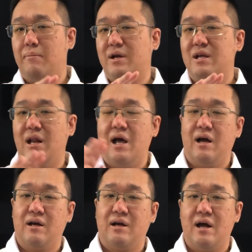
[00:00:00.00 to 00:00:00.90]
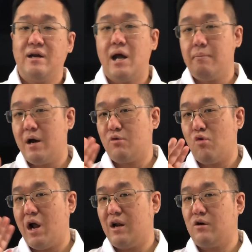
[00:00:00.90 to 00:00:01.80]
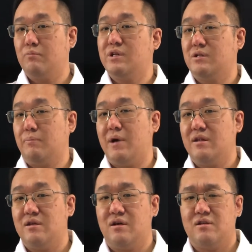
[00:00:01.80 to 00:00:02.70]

menghilangkan nama Qualcomm di depannya.